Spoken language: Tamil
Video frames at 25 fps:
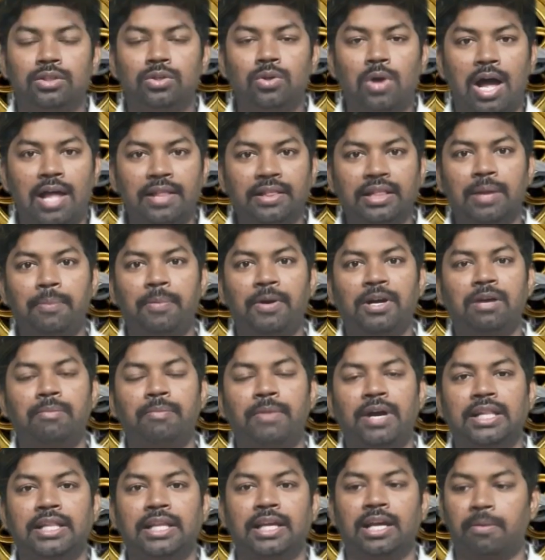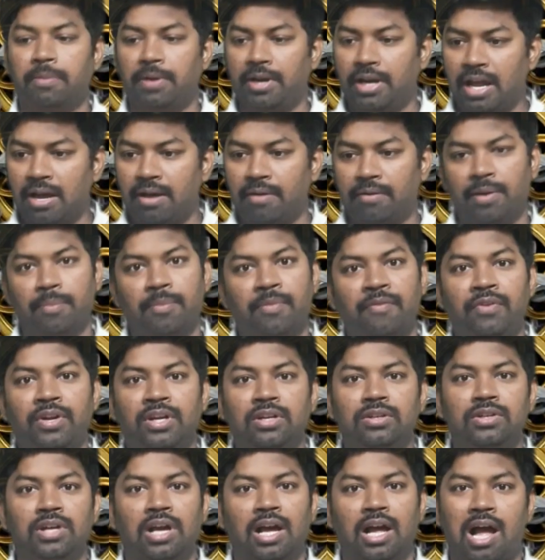ஸோ அந்த பக்கம் பார்த்தீங்க அப்படின்னா நம்ம
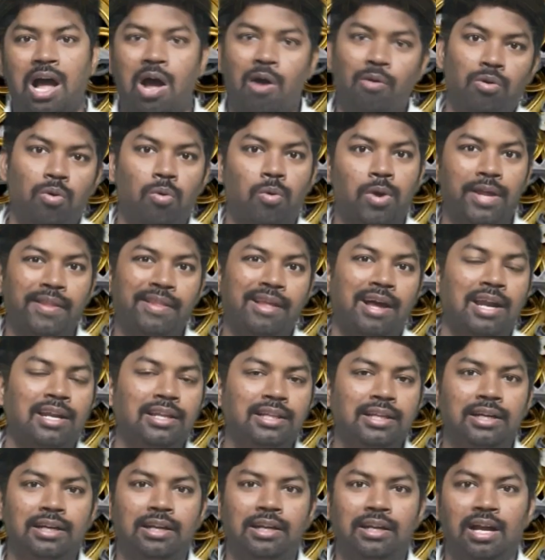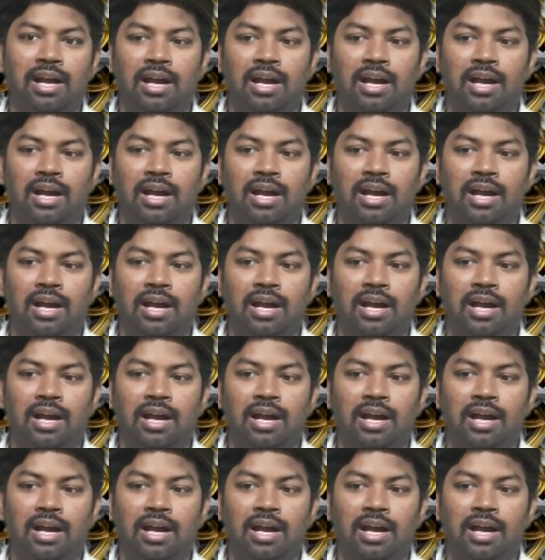வினுஷா அவங்க உட்காந்து அழுதுகிட்டு